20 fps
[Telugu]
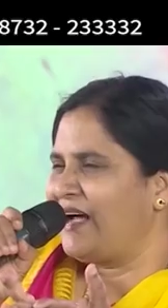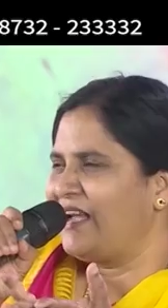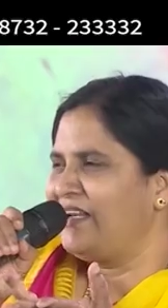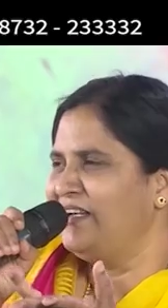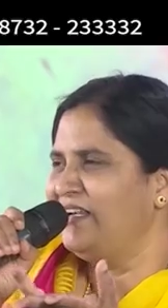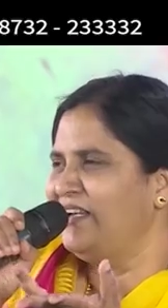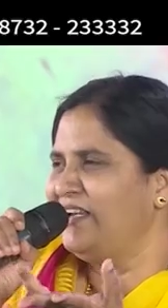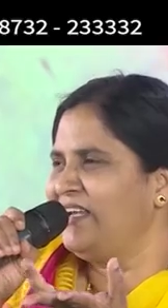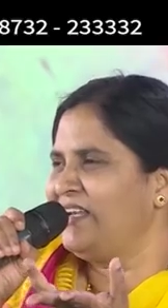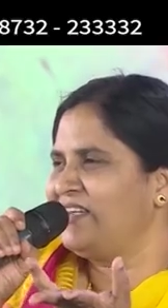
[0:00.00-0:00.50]

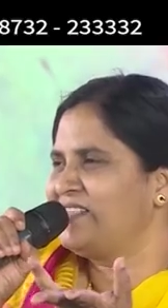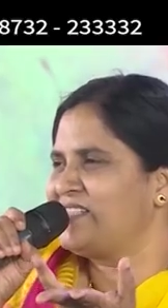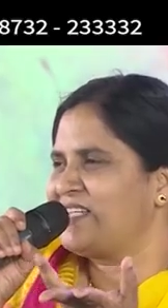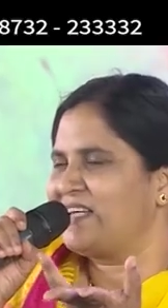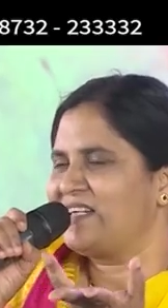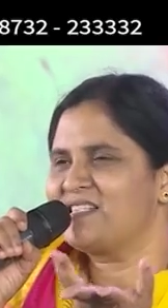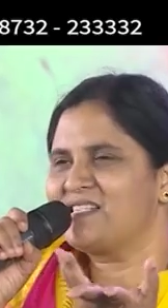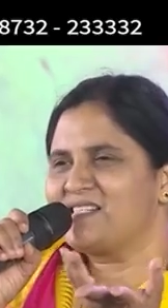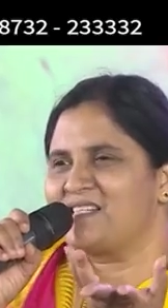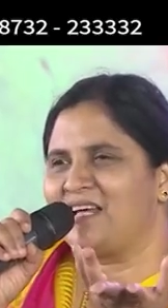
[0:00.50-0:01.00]
అన్ని
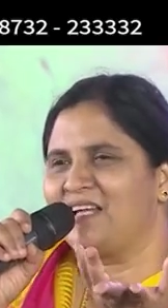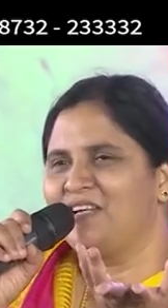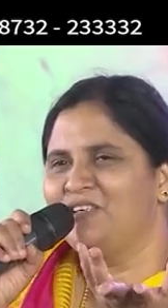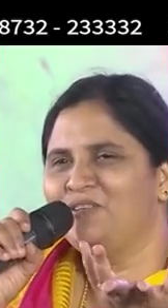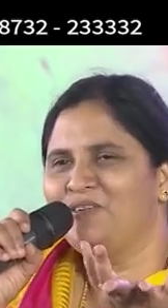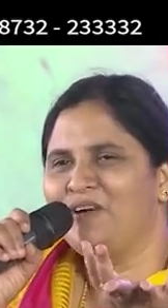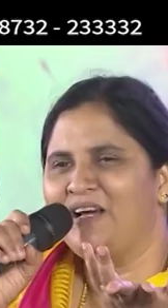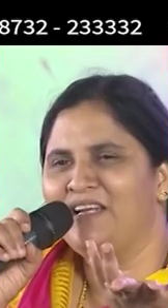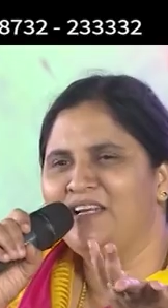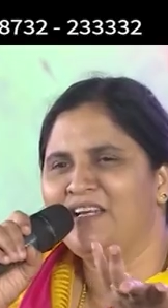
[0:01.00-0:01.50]

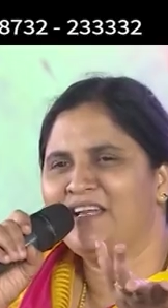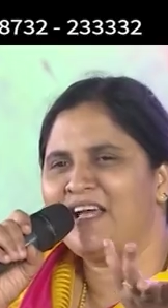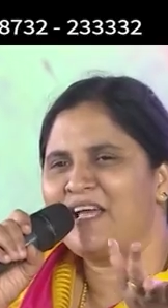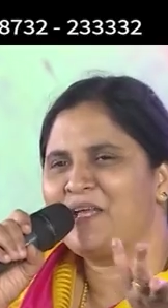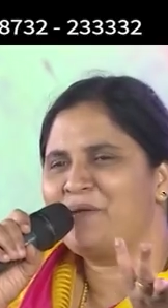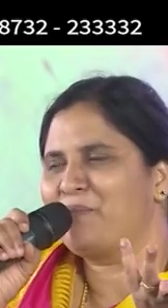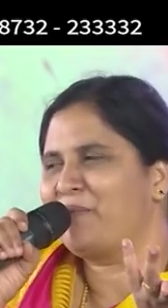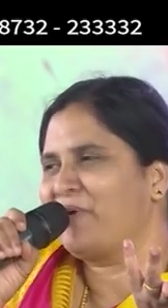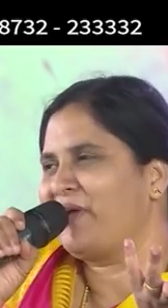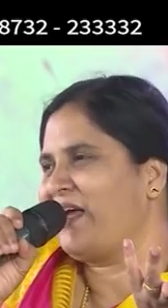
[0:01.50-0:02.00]
జలసాలు అన్నీ
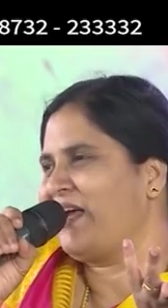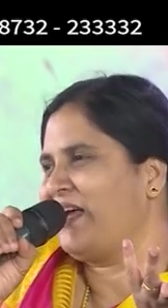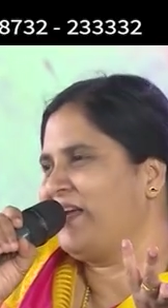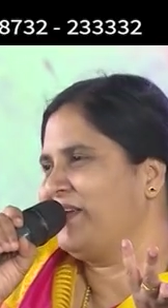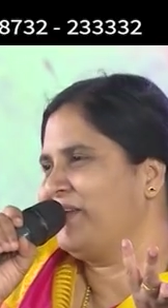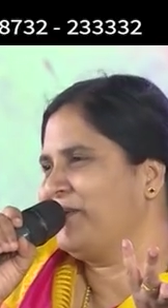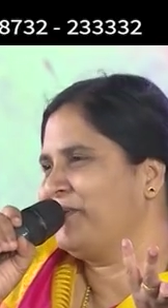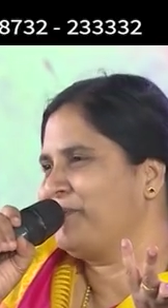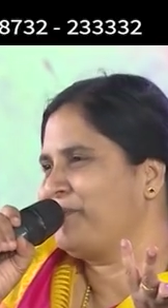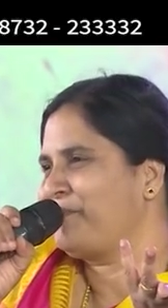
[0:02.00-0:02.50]

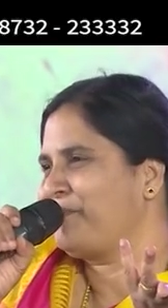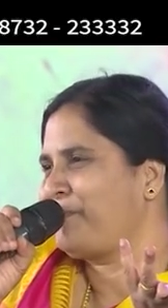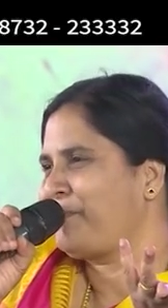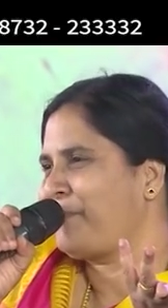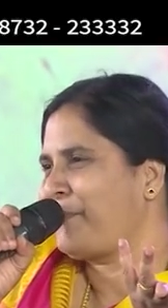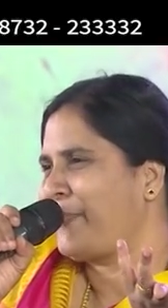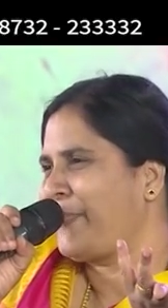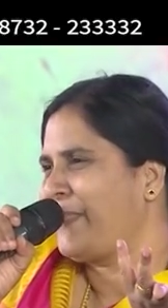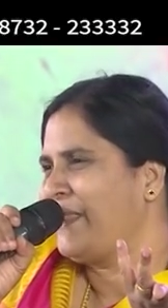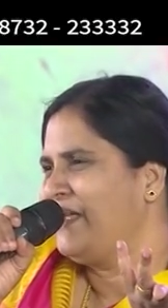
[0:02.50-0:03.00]
అయిపోయాయి
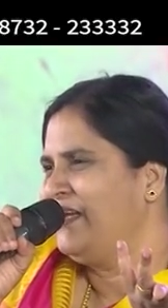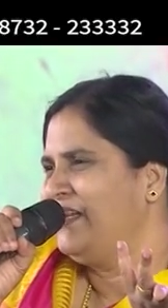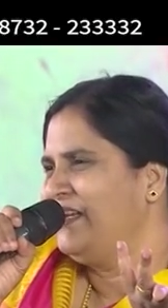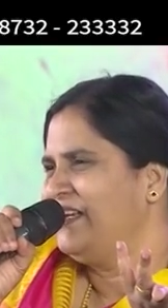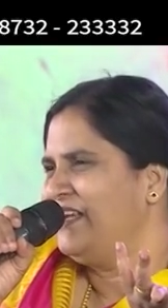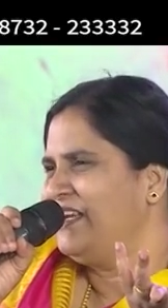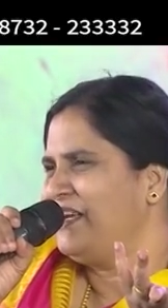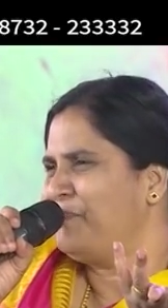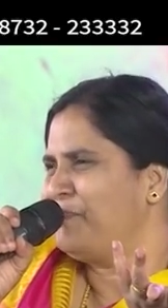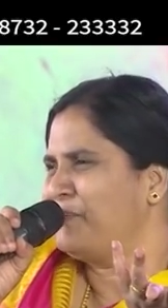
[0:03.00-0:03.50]

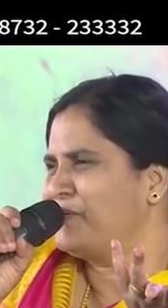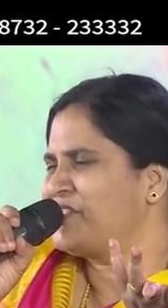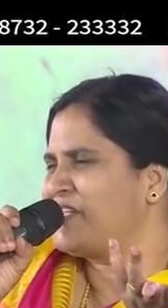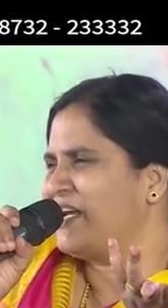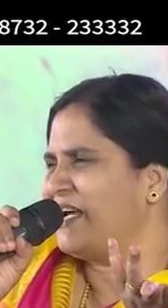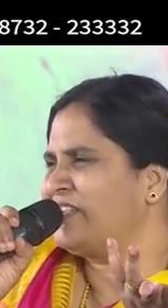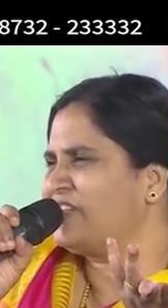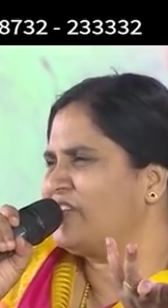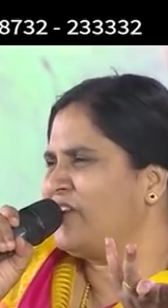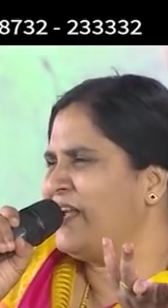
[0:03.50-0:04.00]
ఇప్పుడు
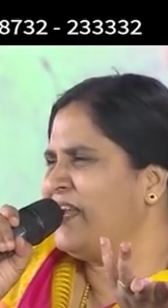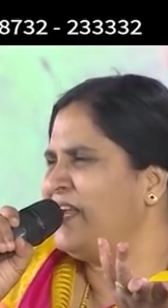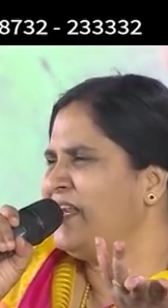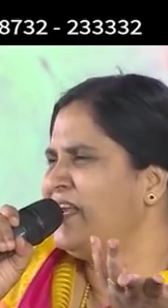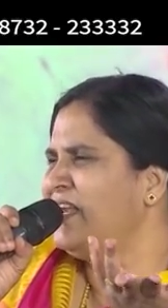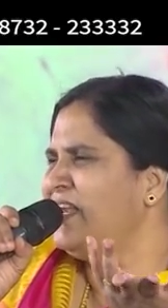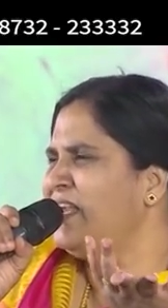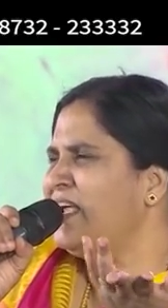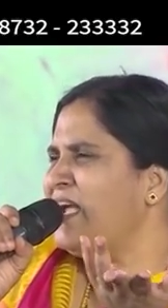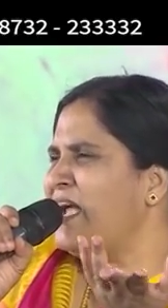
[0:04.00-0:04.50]
చేతులు
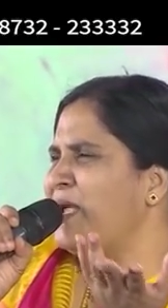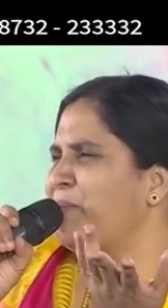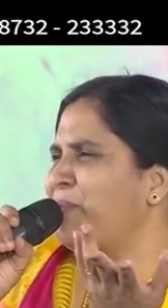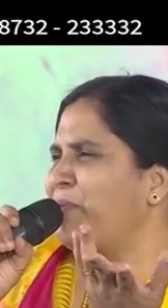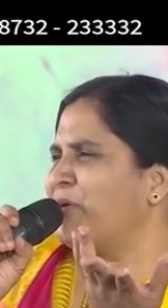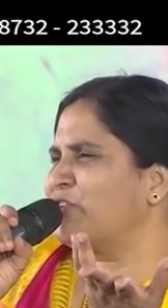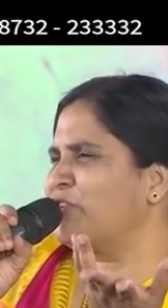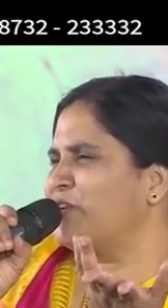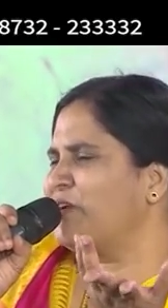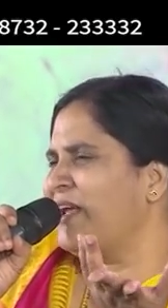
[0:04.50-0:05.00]
అన్నీ
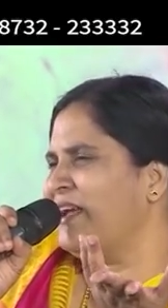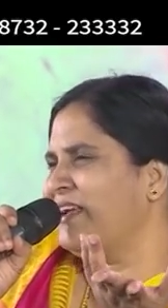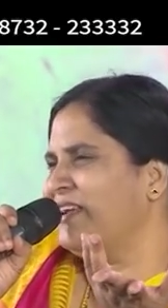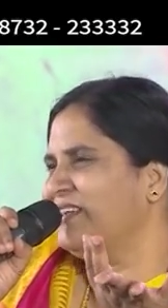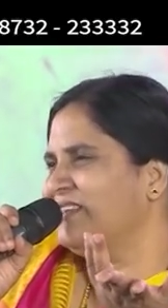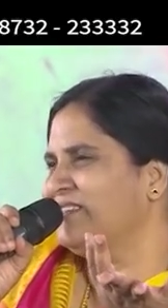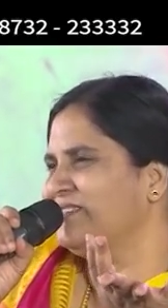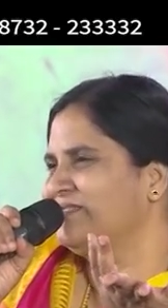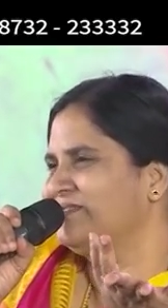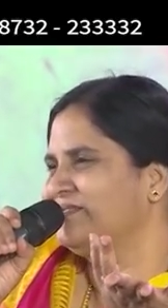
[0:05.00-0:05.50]

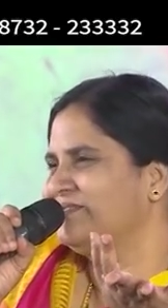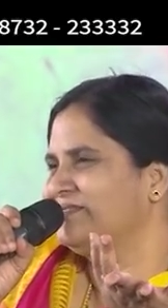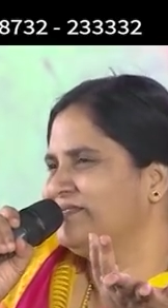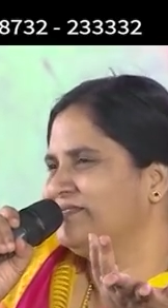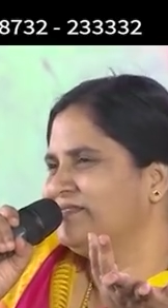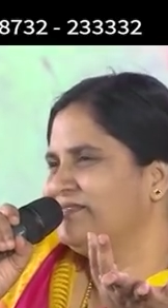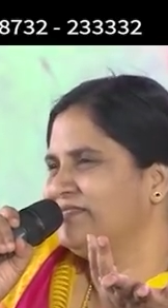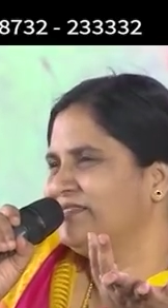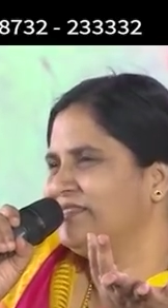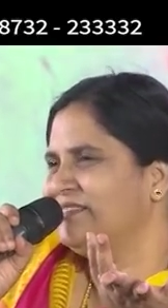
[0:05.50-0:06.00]
అయిపోతున్నాయి
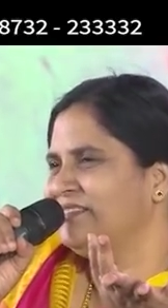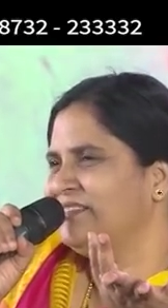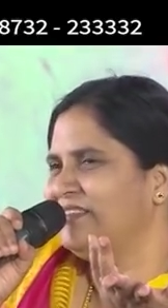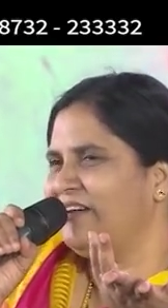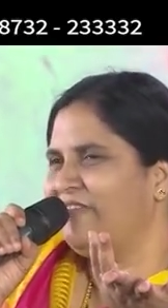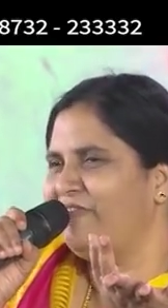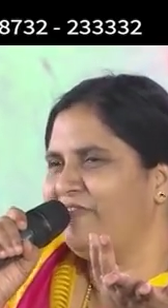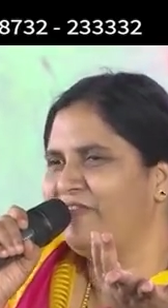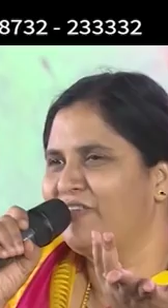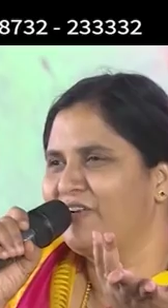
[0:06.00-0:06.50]

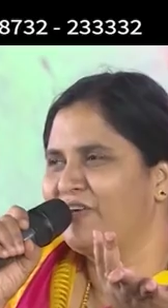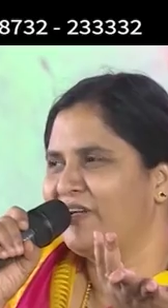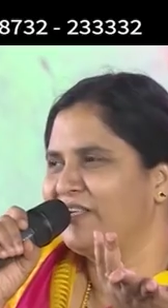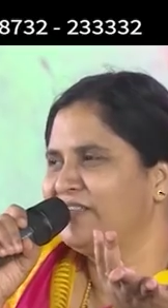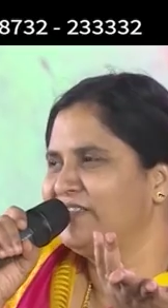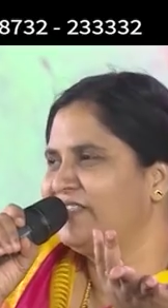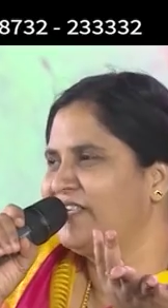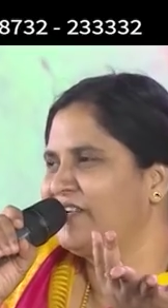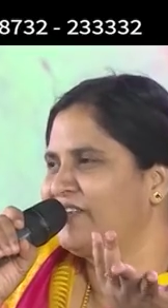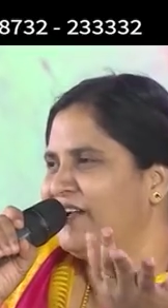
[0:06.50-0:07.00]
ఎవరు
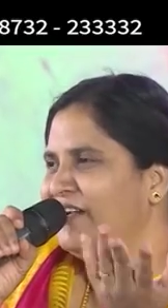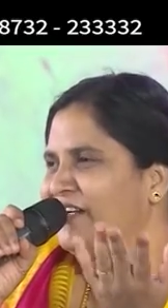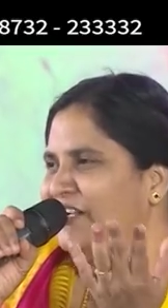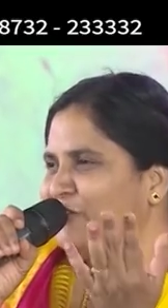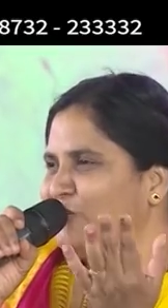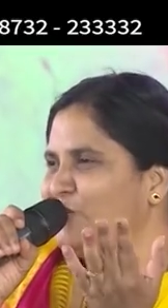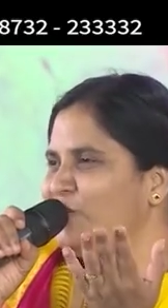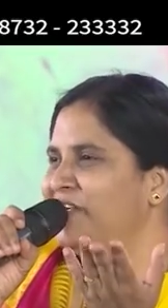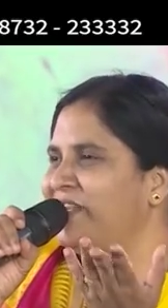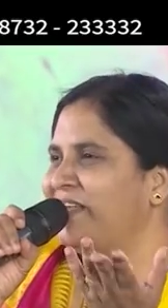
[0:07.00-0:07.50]
అందరూ
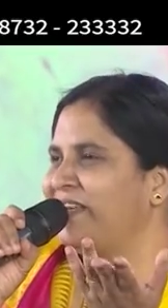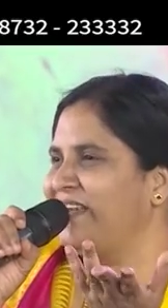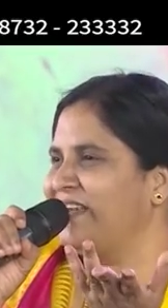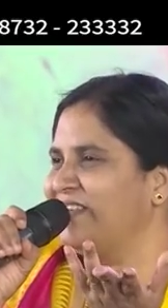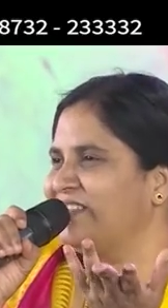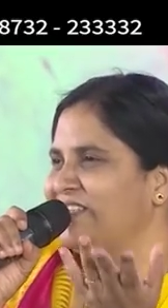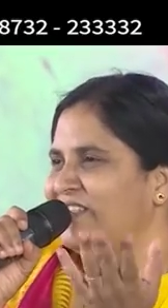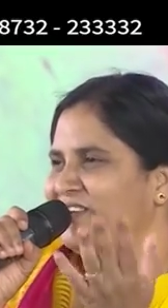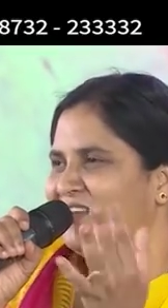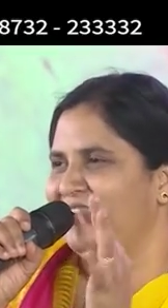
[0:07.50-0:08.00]
అన్నీ ఉంటేనే
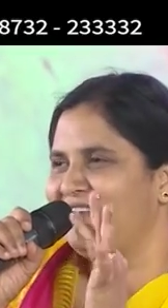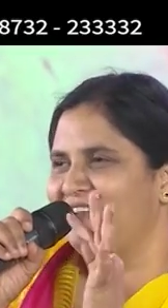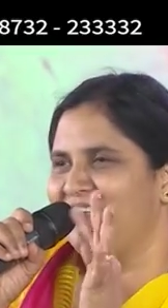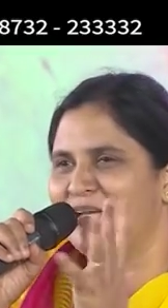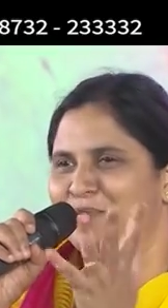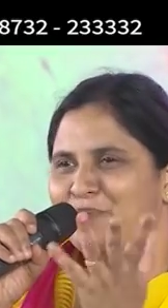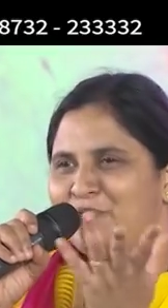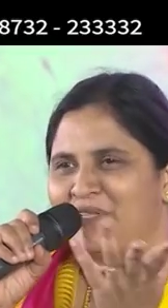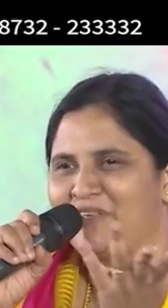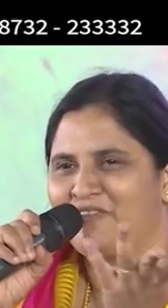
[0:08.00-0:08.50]
అందరు ఏం
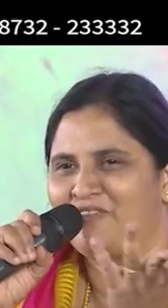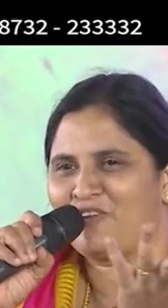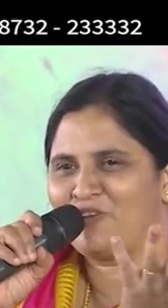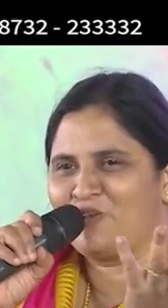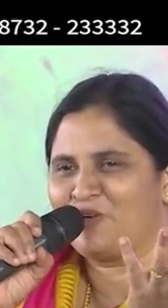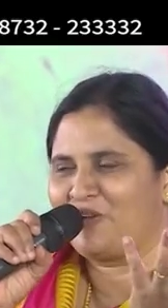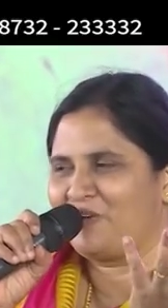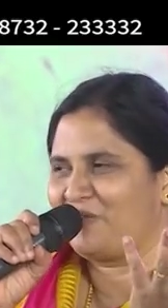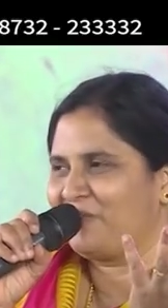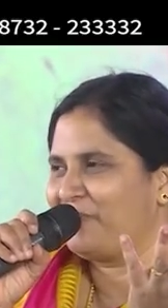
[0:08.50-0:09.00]
లేకపోతే ఎవరు
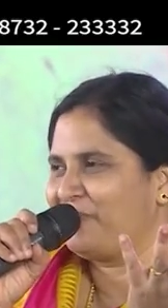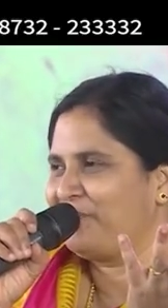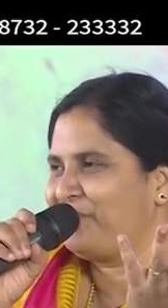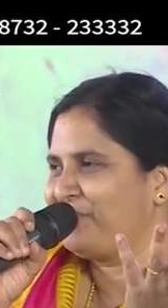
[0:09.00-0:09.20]
ఉండరు